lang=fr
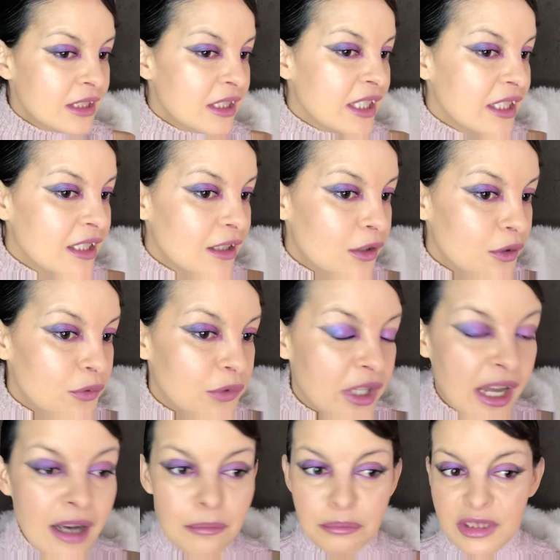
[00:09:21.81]
Et euh,
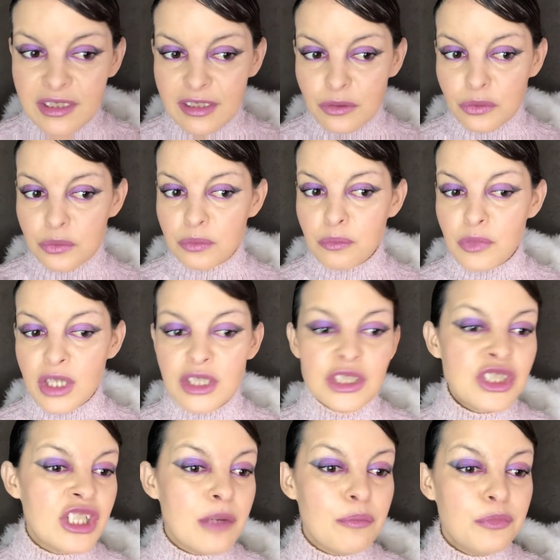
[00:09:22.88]
voilà, mais sinon, moi
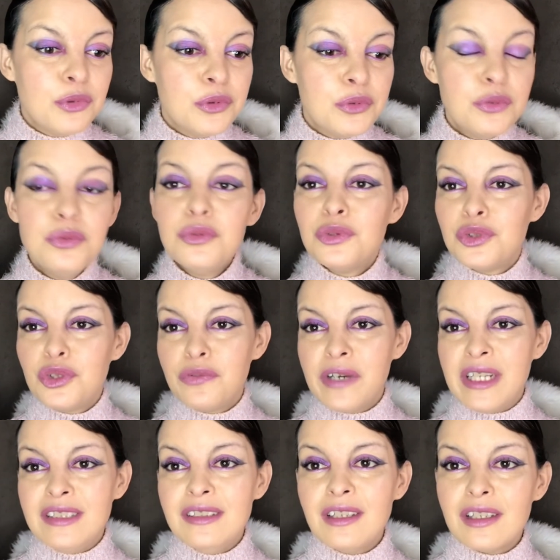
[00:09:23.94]
j'aime beaucoup, je
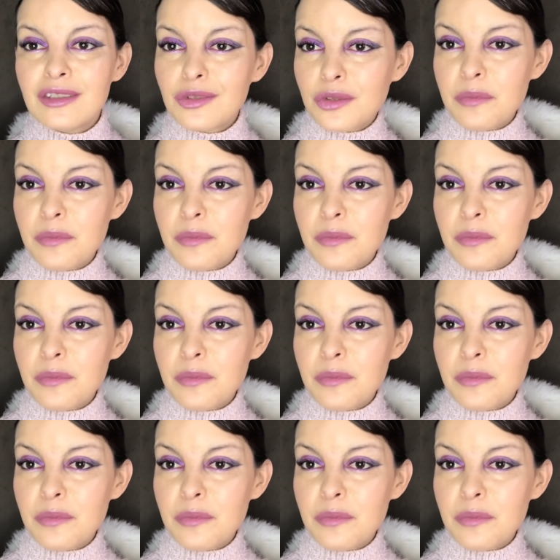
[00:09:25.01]
valide ce